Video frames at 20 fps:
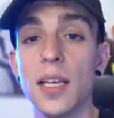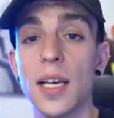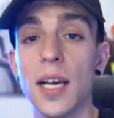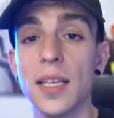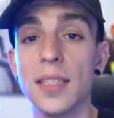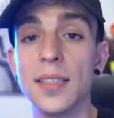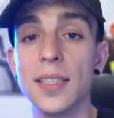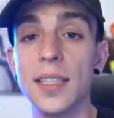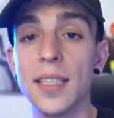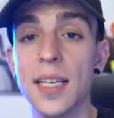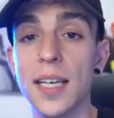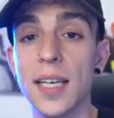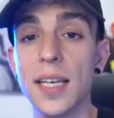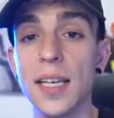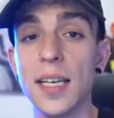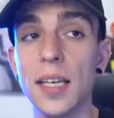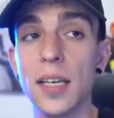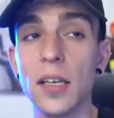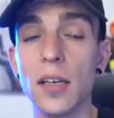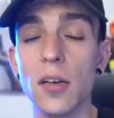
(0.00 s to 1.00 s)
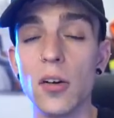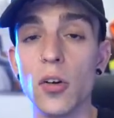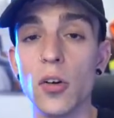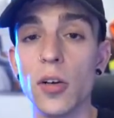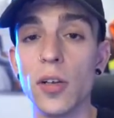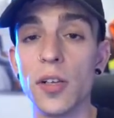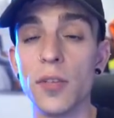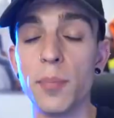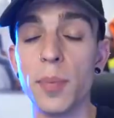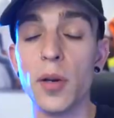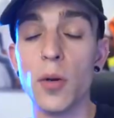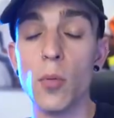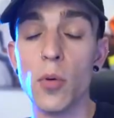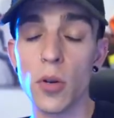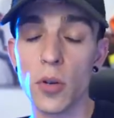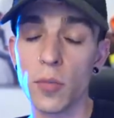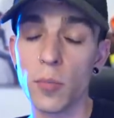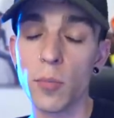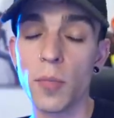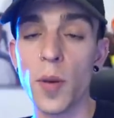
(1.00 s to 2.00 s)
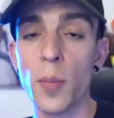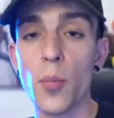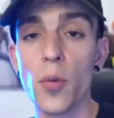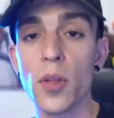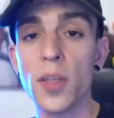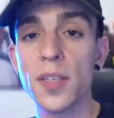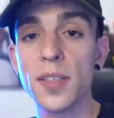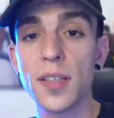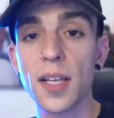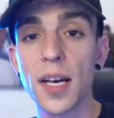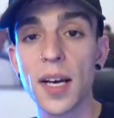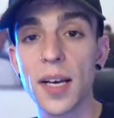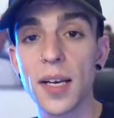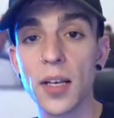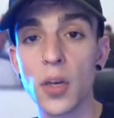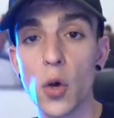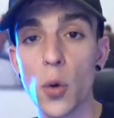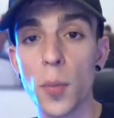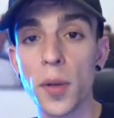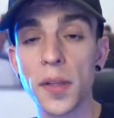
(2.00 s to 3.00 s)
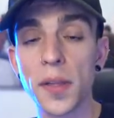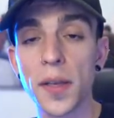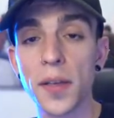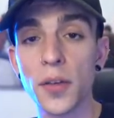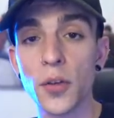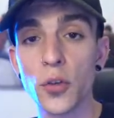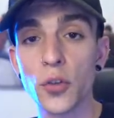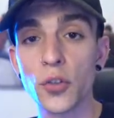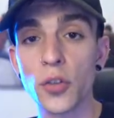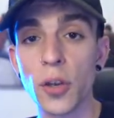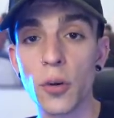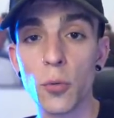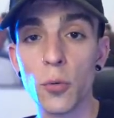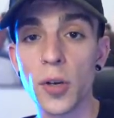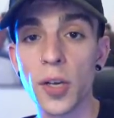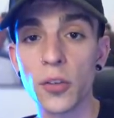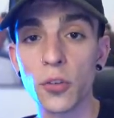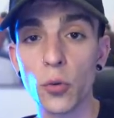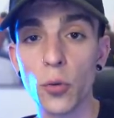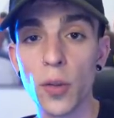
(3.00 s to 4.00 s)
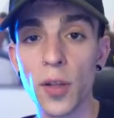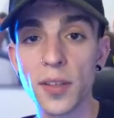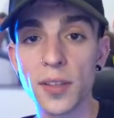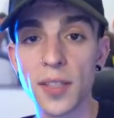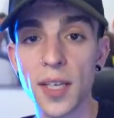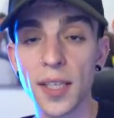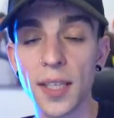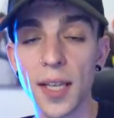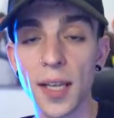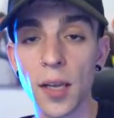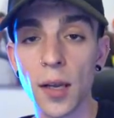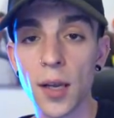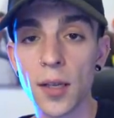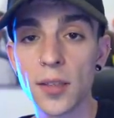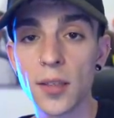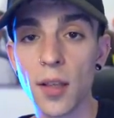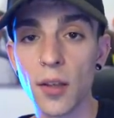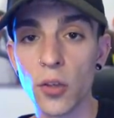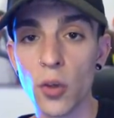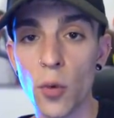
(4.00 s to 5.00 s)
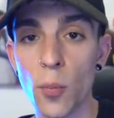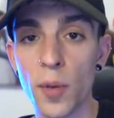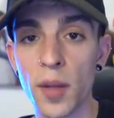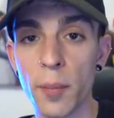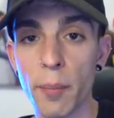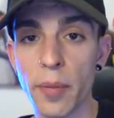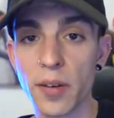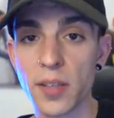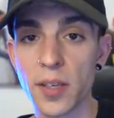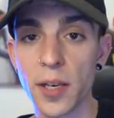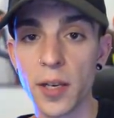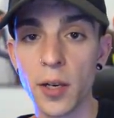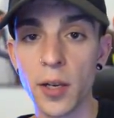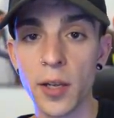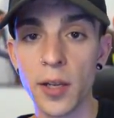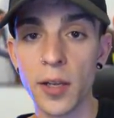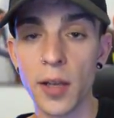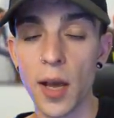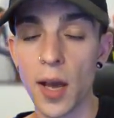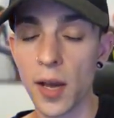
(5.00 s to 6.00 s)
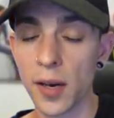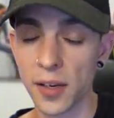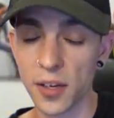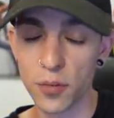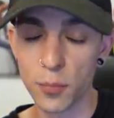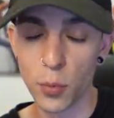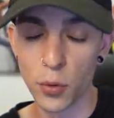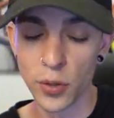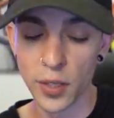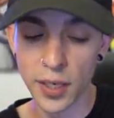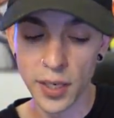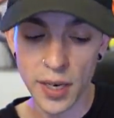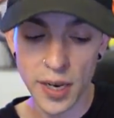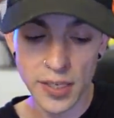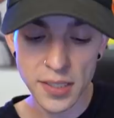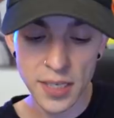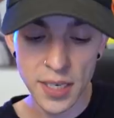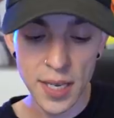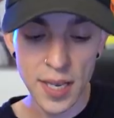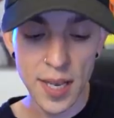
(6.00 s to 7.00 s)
Así que espero, bueno, me podéis dejar en comentarios algunas dudas que tengáis que yo me pasaré a responderlas.